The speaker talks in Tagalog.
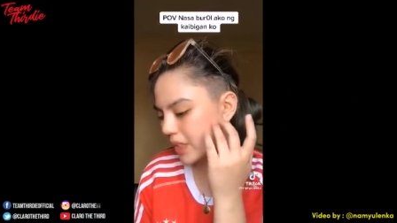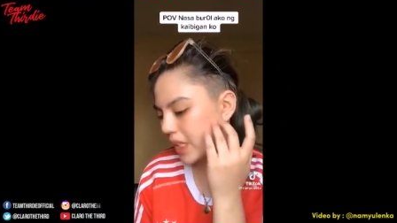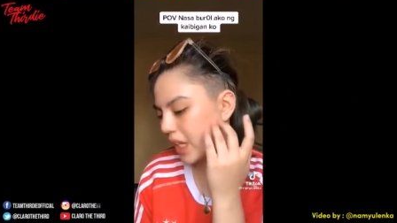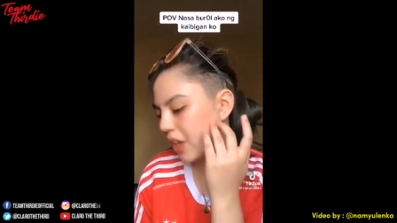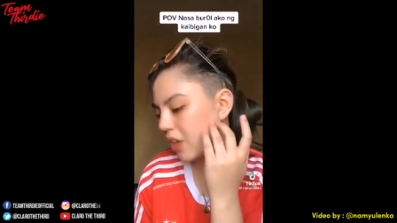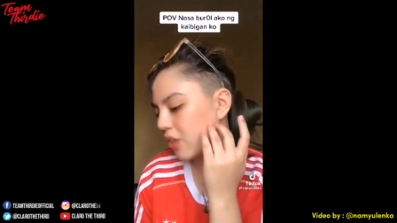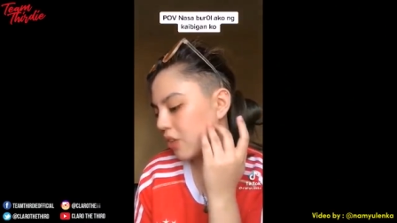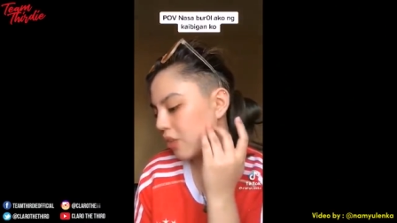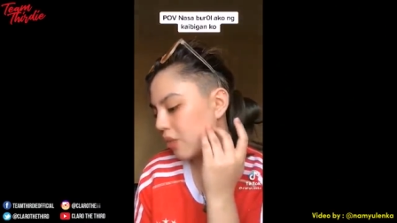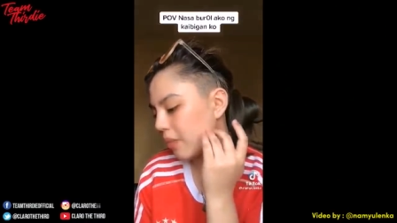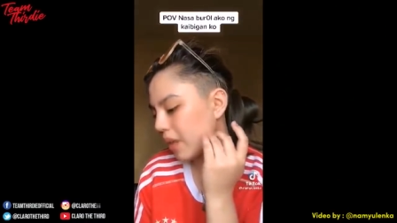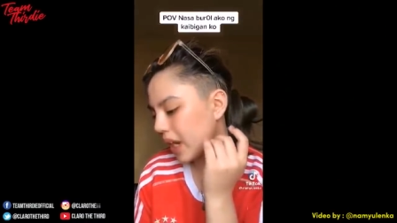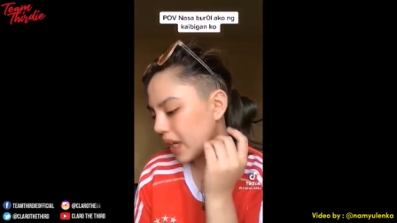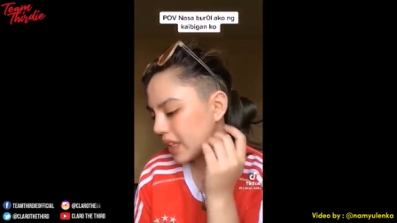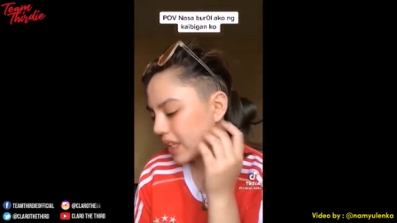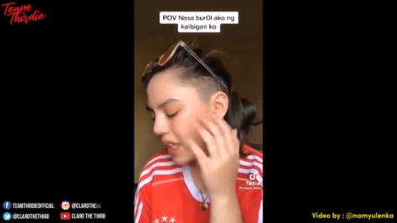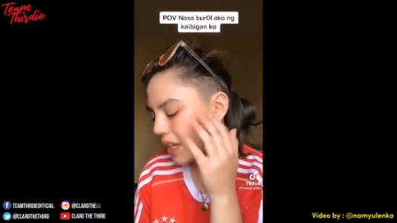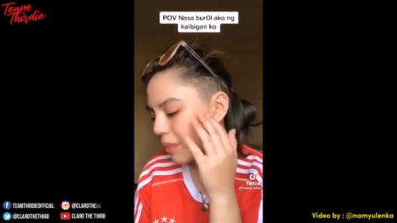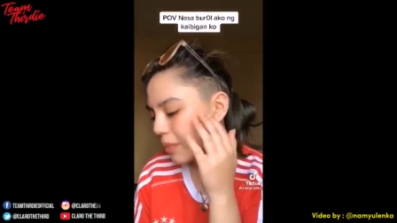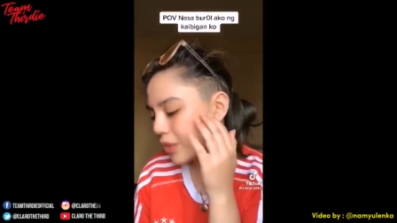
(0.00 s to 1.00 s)
sa'yo, no?
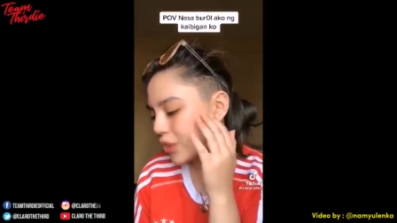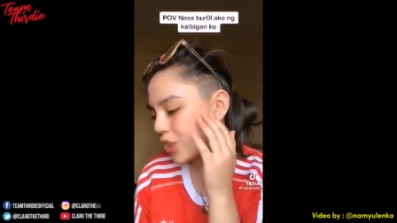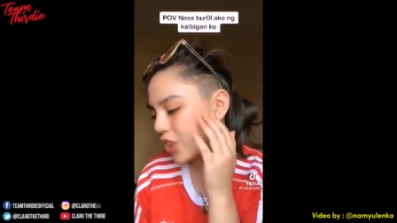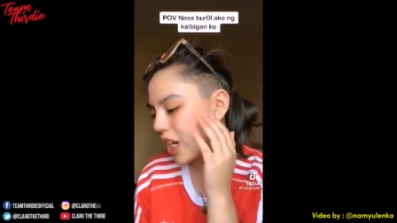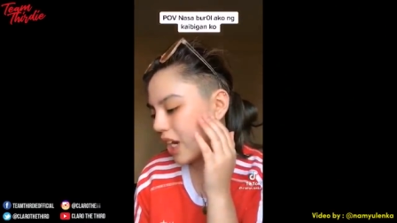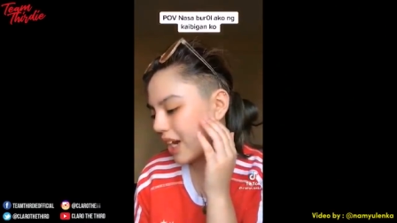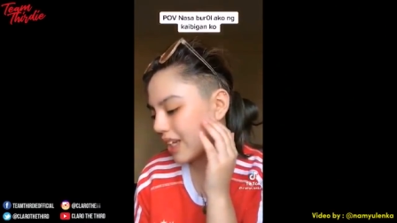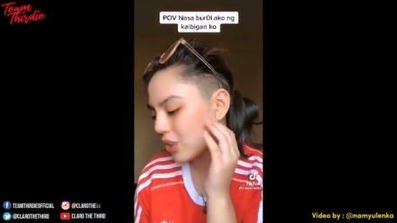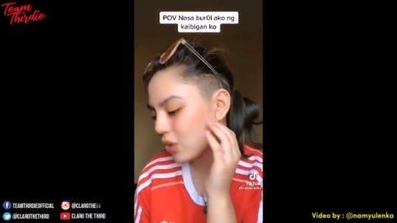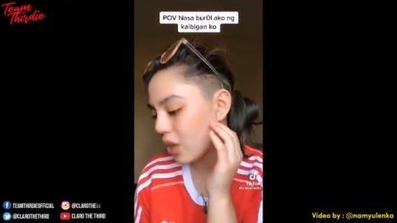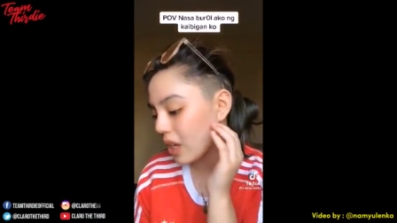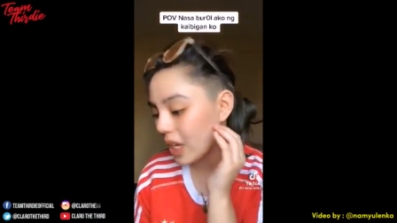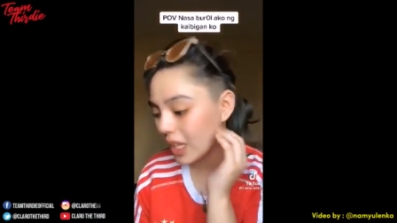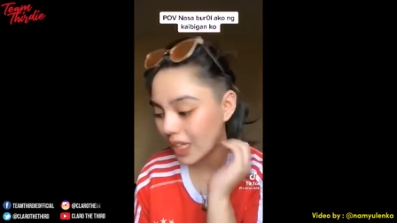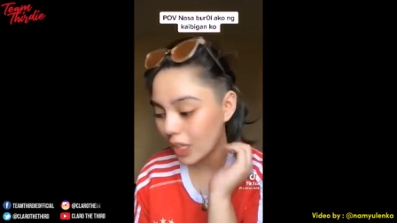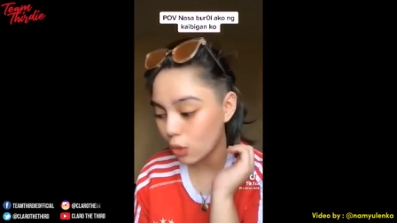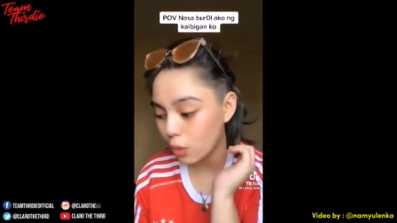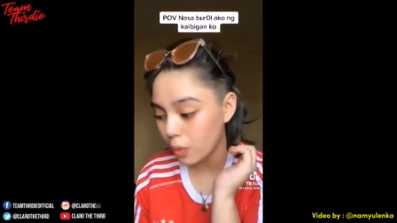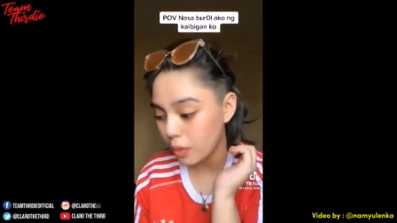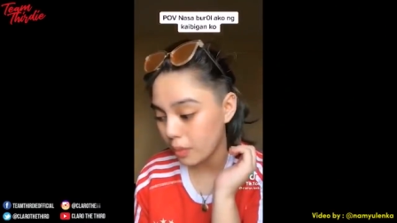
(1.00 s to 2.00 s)
Maganda naman siya, kaso
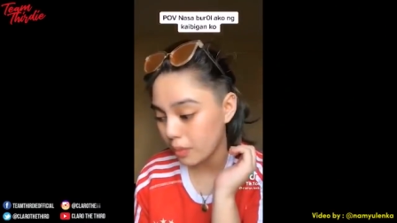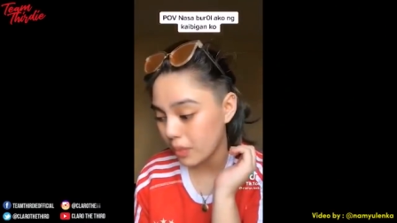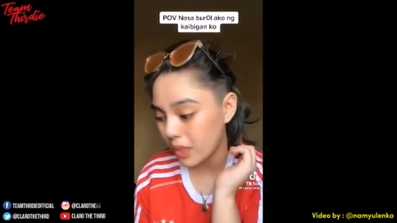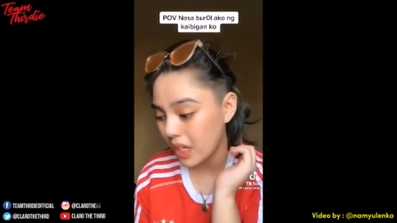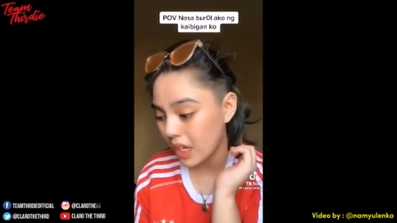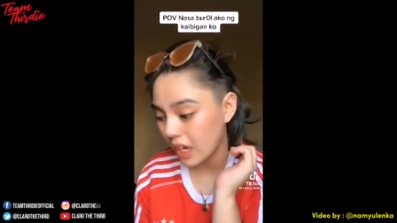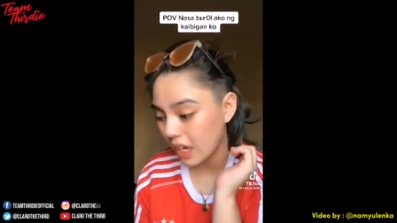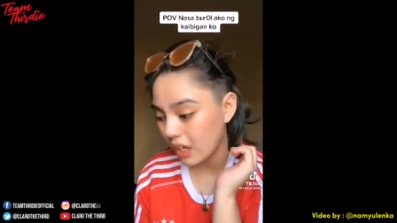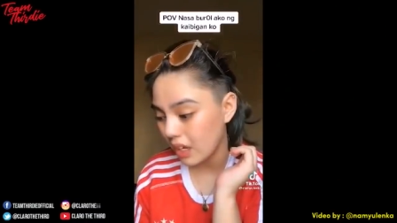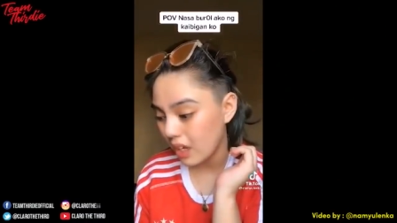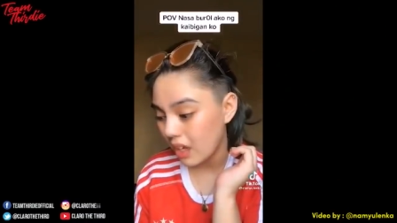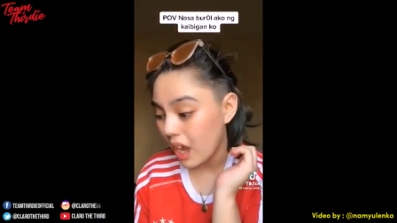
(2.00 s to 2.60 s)
halatang 250 lang.